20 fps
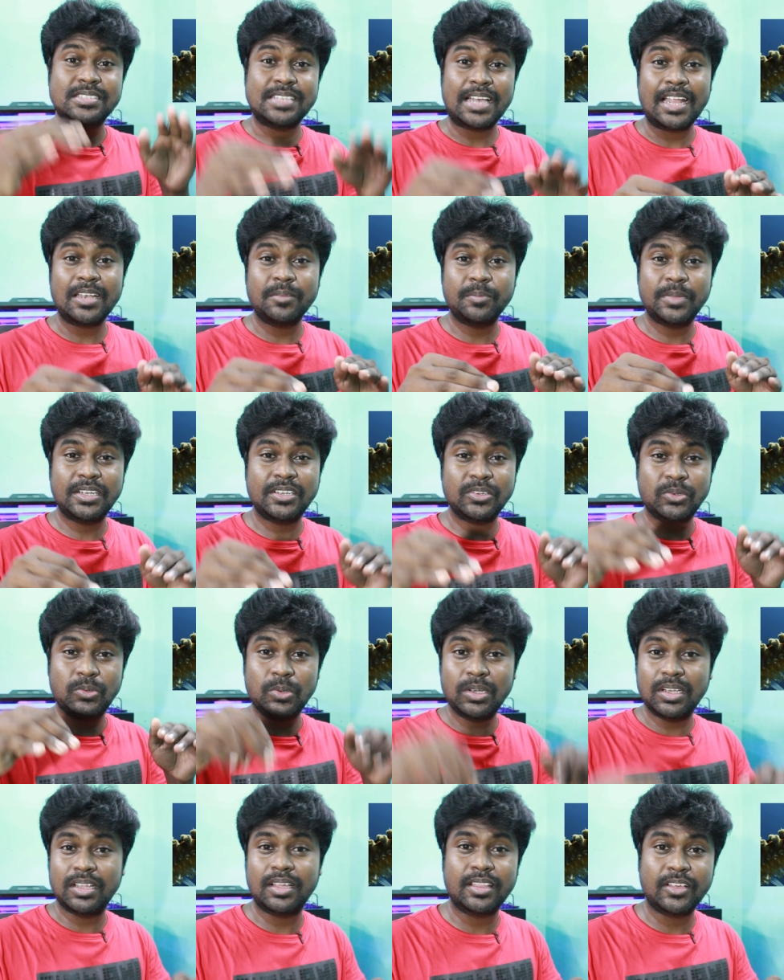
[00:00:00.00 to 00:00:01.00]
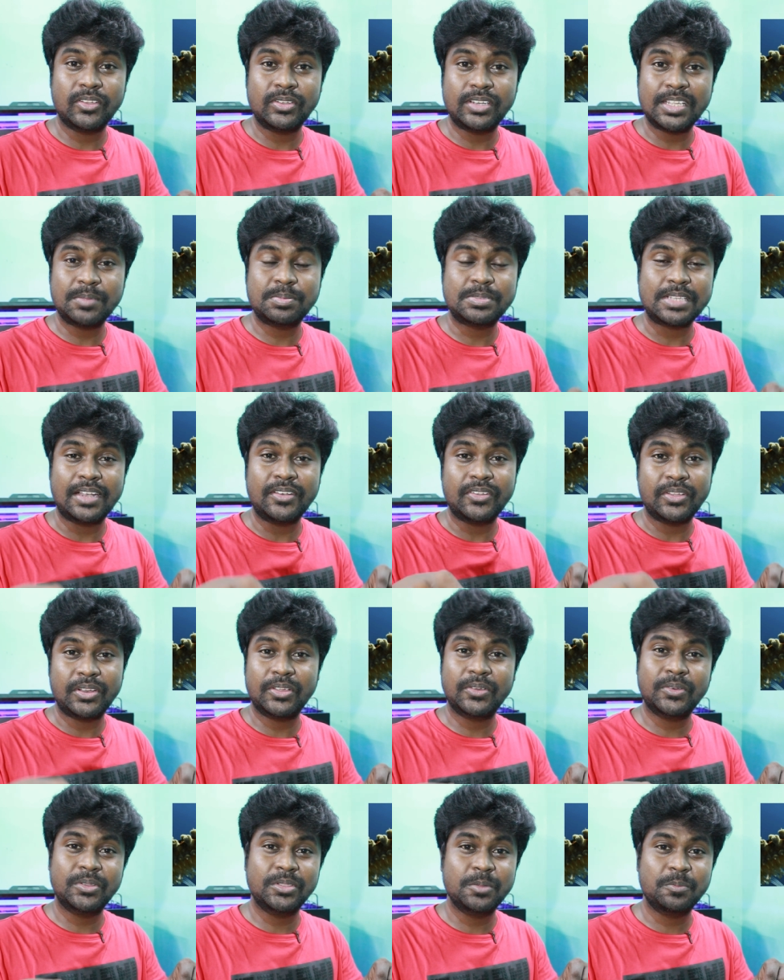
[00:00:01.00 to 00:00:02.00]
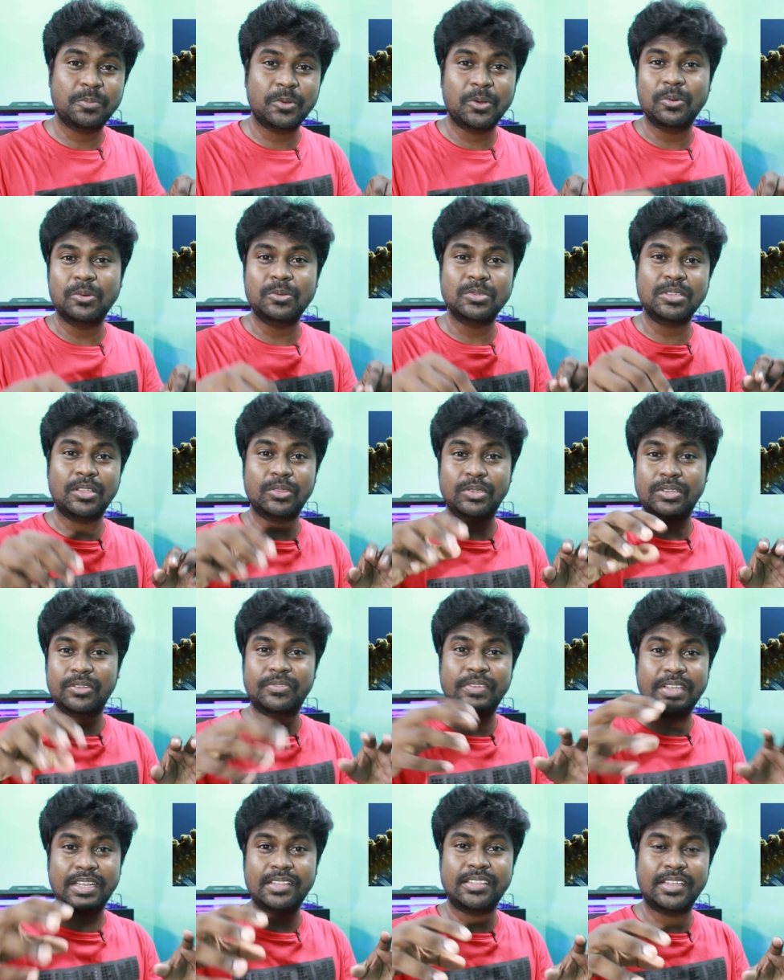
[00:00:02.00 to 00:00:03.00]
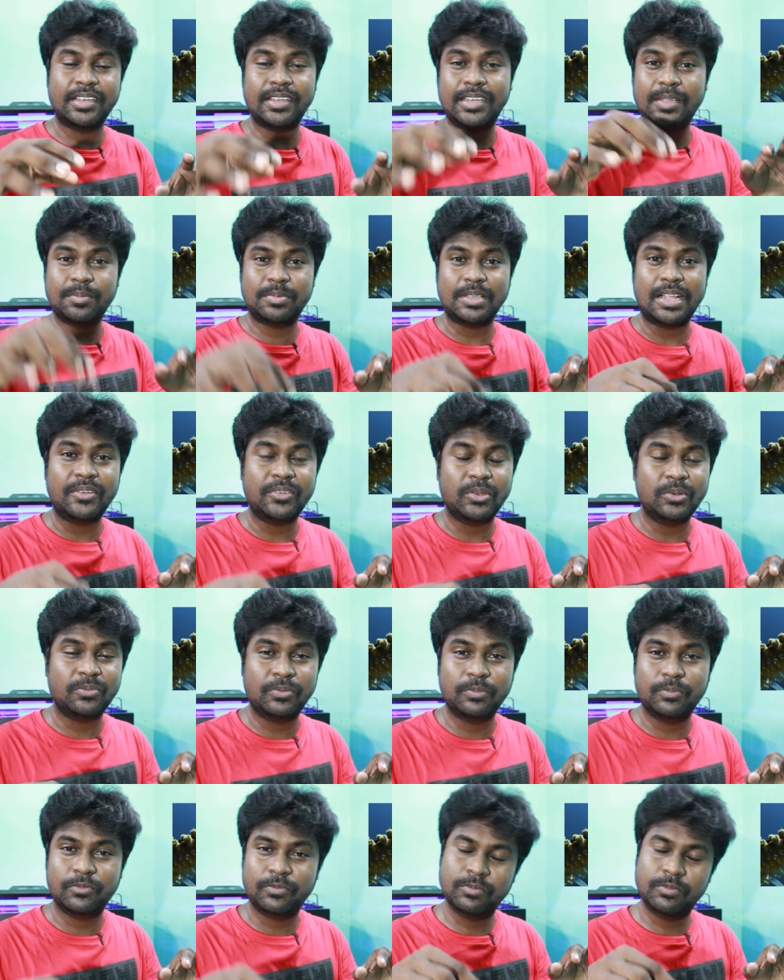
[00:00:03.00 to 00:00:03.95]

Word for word: சாண்ட் பெட்டுக்குள்ளே அதாவது டீப் சாண்ட் வரைக்கும் வந்து போகும் அதோட ஃபீடை தேடி டீப் சாண்ட் ஒரு